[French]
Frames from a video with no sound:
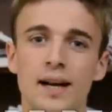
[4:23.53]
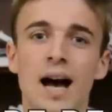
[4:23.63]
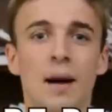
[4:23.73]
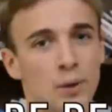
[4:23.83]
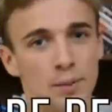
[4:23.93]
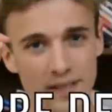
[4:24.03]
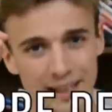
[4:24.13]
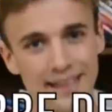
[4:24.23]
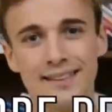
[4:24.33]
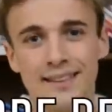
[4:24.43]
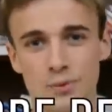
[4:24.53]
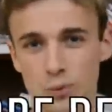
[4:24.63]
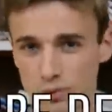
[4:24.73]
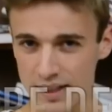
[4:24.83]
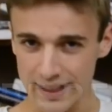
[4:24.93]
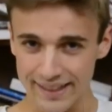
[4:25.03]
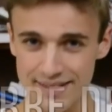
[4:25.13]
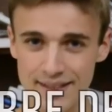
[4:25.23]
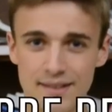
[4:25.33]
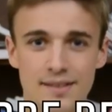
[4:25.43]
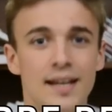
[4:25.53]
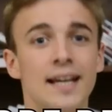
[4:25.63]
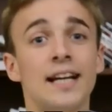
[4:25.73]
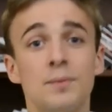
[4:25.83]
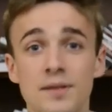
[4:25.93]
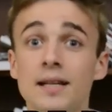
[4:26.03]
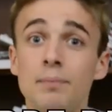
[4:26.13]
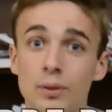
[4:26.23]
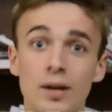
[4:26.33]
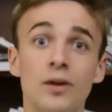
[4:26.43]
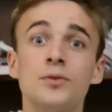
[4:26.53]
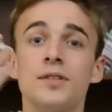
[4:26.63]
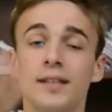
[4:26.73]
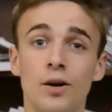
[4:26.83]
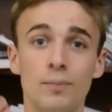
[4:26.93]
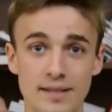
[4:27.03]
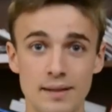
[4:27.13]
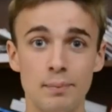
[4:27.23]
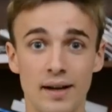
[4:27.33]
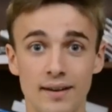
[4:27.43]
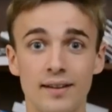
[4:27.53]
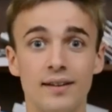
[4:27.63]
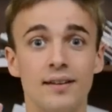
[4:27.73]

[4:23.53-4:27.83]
Un peu comme si la guerre des nations devenait la guerre des sexes, et comme si l'épée ou la lance était remplacée par...